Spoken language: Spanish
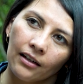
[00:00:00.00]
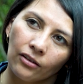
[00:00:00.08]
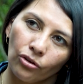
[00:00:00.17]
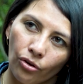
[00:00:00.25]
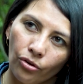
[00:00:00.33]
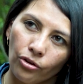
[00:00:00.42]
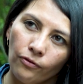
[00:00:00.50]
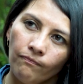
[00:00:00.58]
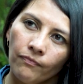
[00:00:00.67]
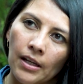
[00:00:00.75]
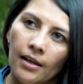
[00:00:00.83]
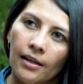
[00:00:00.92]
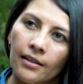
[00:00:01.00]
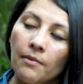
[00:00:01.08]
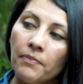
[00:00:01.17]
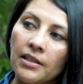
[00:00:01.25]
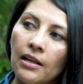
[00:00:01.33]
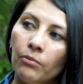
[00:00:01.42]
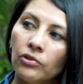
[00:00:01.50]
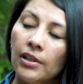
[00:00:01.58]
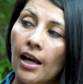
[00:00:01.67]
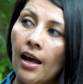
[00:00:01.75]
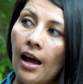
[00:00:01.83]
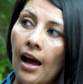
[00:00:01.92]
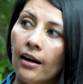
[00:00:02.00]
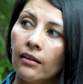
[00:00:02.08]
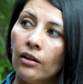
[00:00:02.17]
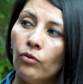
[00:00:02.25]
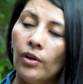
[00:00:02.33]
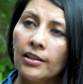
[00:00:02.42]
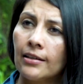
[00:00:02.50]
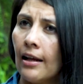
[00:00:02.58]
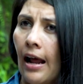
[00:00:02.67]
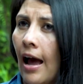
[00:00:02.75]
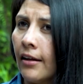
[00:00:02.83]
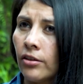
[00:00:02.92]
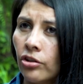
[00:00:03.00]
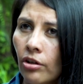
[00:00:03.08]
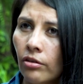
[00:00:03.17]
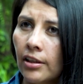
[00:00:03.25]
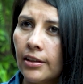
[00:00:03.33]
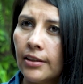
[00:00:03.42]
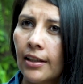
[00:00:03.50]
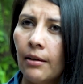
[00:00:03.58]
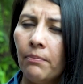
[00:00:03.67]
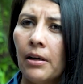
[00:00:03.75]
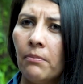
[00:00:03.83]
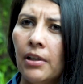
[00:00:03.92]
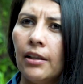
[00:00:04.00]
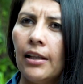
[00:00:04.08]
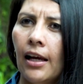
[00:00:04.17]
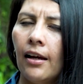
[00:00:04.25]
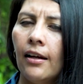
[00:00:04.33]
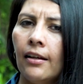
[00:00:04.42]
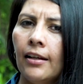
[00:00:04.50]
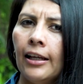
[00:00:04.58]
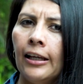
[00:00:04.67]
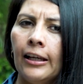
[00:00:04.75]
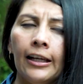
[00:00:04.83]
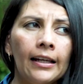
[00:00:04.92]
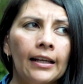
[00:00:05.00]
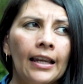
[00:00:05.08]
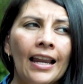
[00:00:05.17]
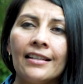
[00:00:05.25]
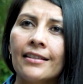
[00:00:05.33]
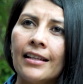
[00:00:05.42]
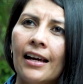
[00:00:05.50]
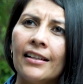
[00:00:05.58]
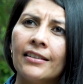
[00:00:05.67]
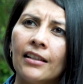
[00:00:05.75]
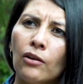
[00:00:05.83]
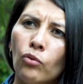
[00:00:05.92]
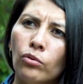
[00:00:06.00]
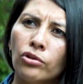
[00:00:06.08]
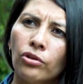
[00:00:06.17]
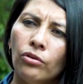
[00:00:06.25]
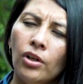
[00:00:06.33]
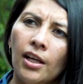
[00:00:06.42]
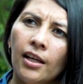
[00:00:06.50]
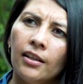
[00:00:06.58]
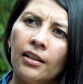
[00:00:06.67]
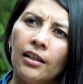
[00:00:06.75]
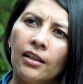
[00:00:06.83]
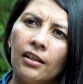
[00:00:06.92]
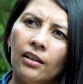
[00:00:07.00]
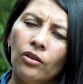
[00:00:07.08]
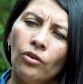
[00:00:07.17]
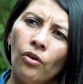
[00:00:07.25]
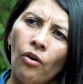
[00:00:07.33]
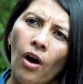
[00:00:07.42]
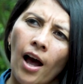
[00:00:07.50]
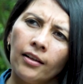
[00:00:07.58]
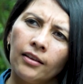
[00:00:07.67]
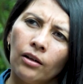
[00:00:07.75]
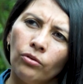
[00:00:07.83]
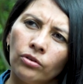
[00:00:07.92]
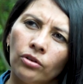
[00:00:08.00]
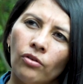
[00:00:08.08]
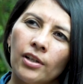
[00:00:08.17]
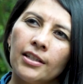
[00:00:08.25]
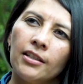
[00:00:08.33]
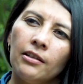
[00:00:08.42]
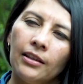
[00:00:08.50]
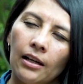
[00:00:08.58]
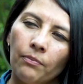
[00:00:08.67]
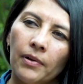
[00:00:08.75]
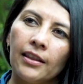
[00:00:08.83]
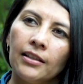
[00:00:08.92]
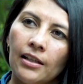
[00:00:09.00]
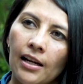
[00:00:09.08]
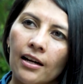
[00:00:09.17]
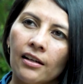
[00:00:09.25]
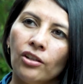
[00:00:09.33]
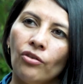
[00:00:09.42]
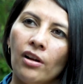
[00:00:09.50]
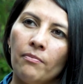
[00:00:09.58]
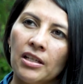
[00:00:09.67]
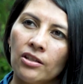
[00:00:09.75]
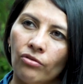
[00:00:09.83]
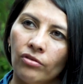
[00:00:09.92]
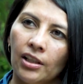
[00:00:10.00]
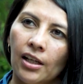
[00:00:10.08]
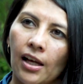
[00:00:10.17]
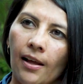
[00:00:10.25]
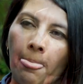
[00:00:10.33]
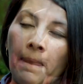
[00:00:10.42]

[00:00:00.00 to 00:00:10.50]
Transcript: territorio y empezamos a articular acciones que permitan eh, lanzar este curso dirigido a traductores e intérpretes de la región amazónica.